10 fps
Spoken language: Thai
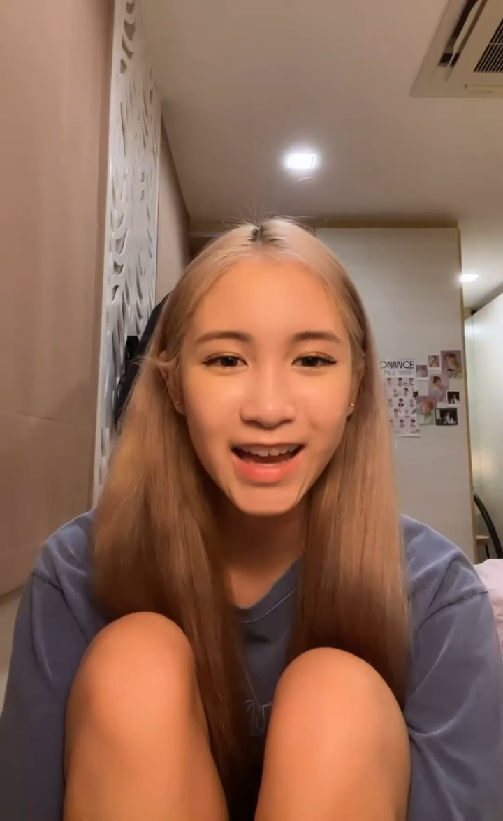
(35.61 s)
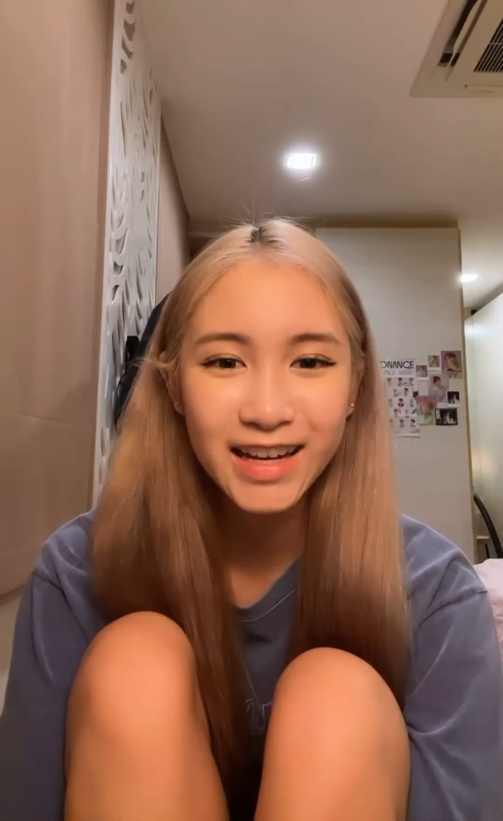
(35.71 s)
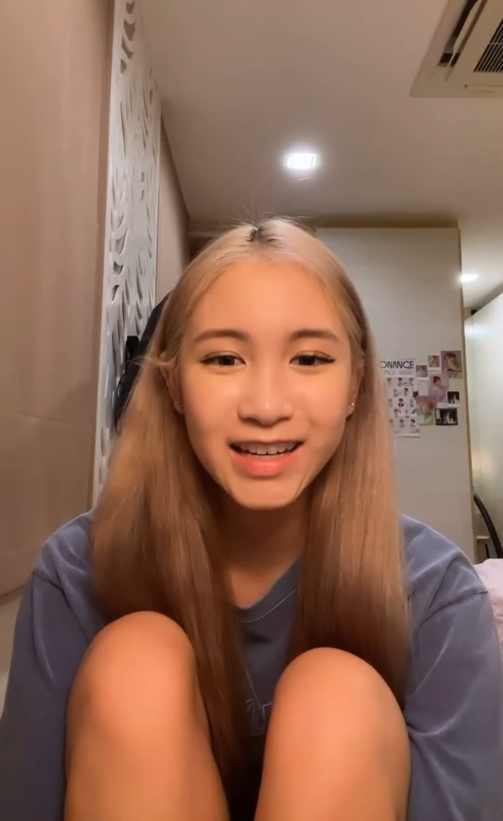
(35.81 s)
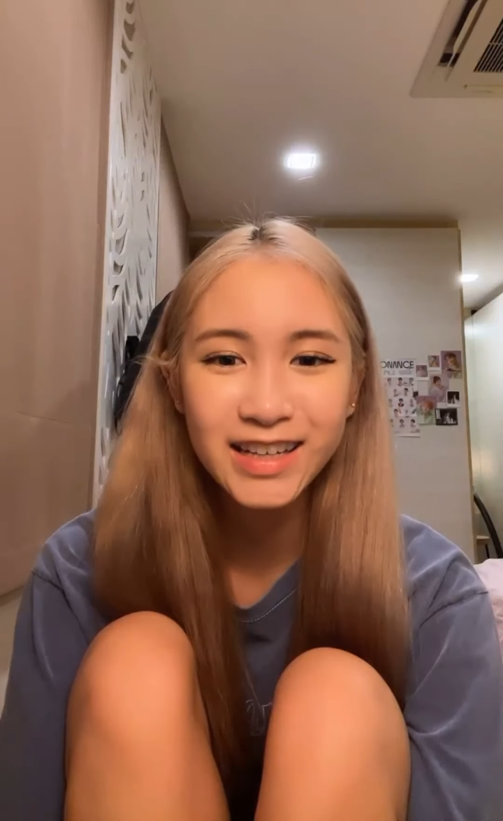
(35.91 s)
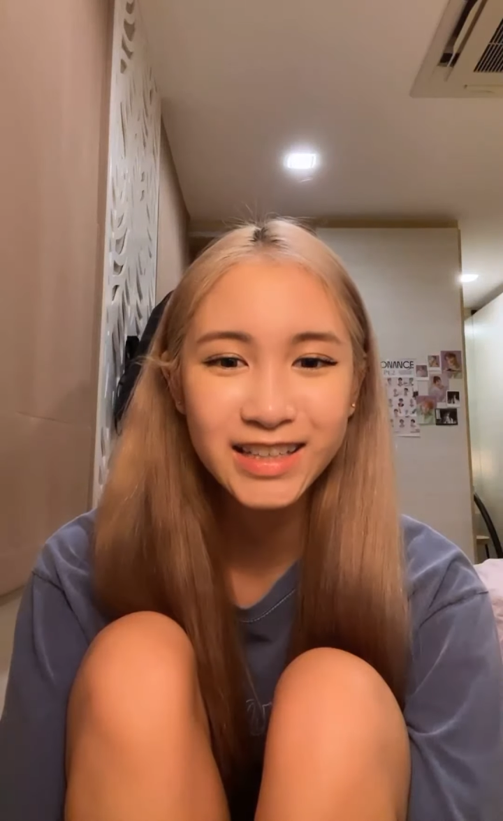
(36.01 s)

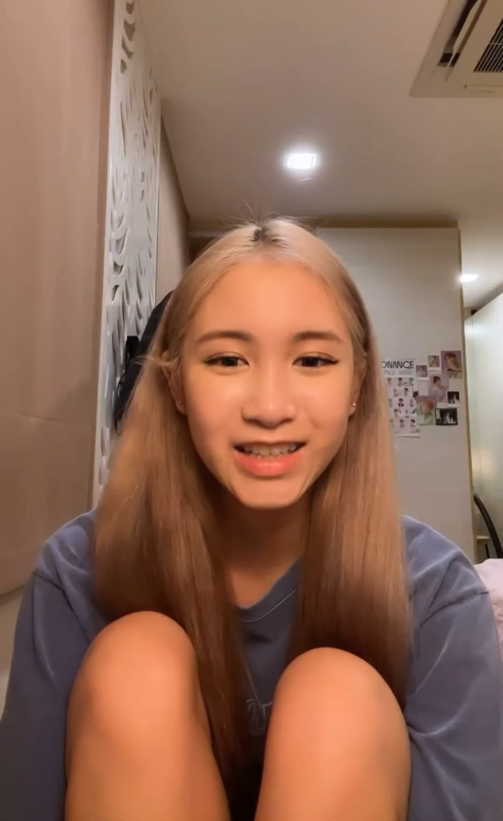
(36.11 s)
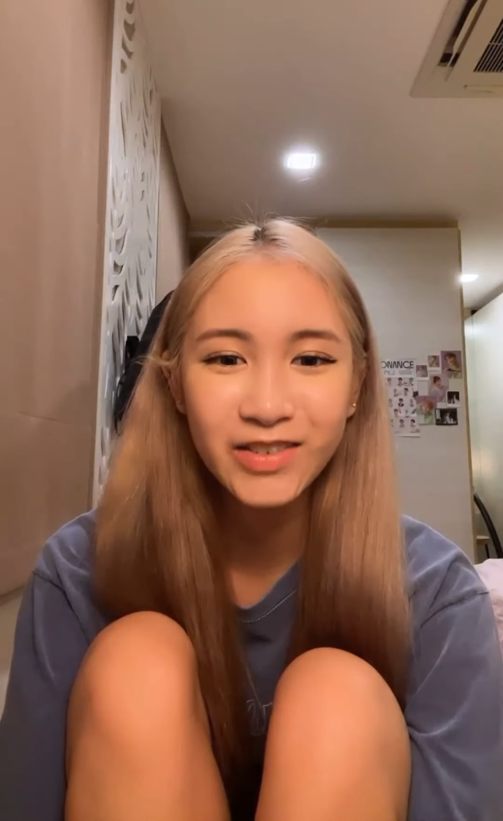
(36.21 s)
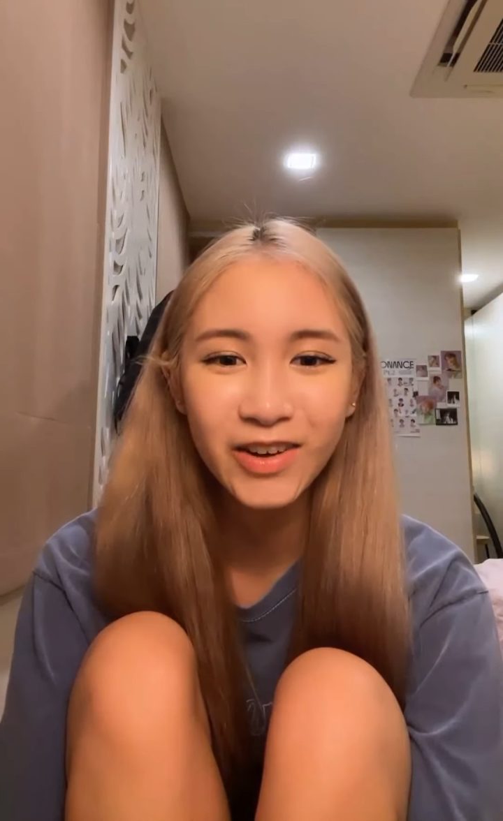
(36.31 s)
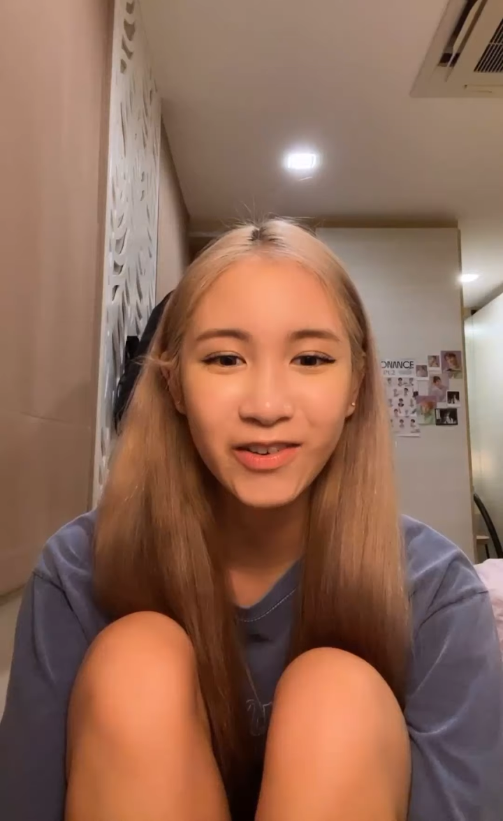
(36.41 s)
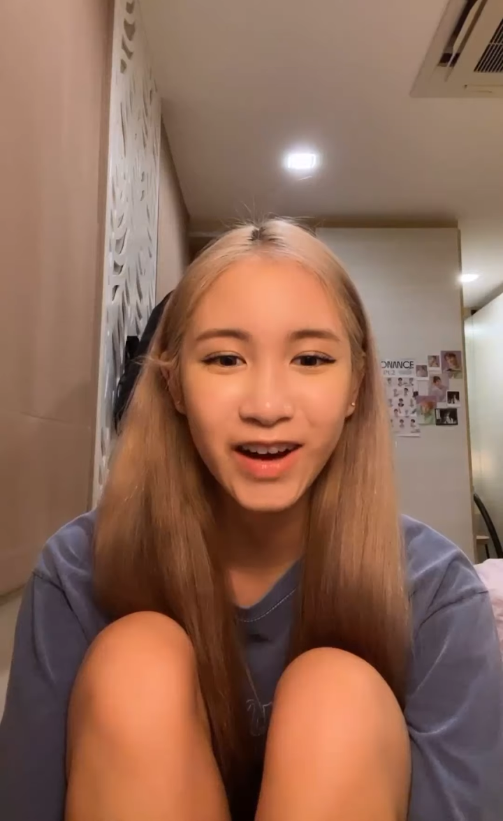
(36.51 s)
นิดนึงที่
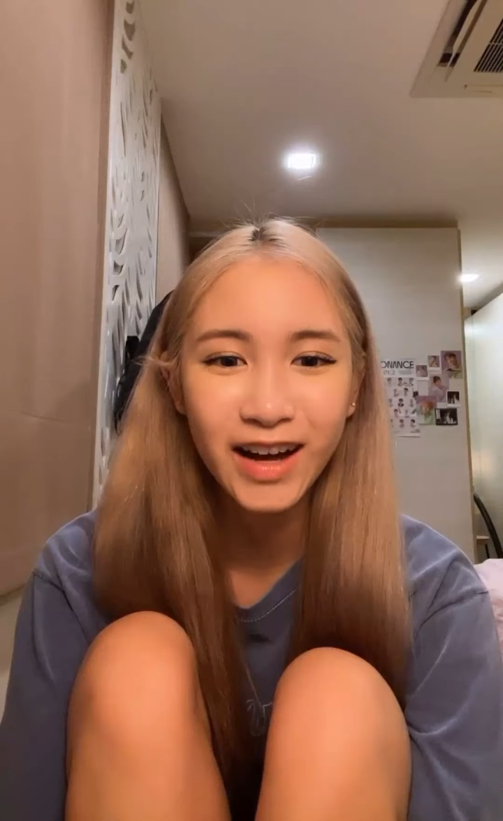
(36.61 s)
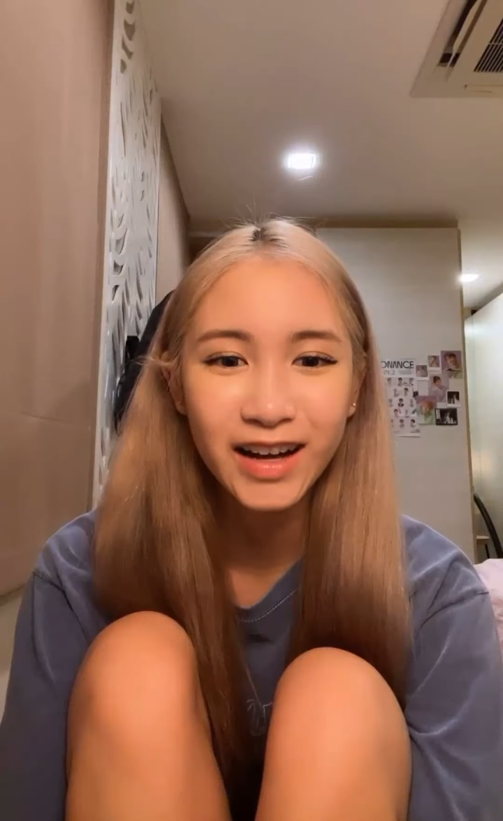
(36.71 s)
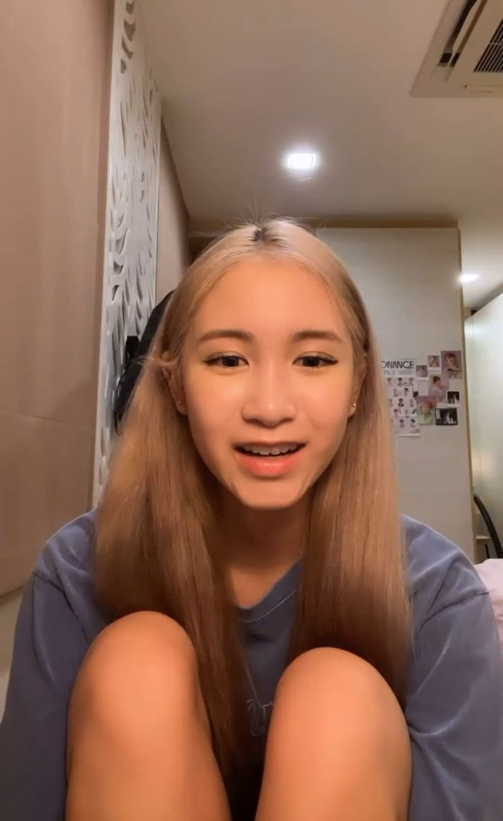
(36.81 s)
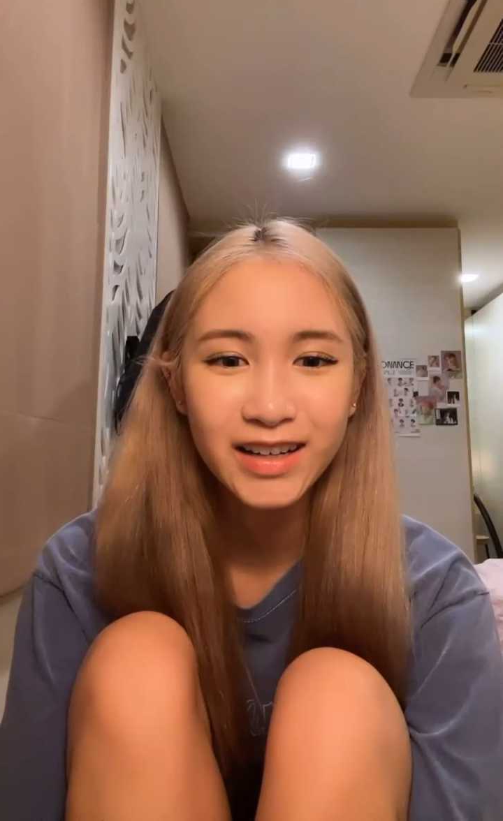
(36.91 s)
แบบว่า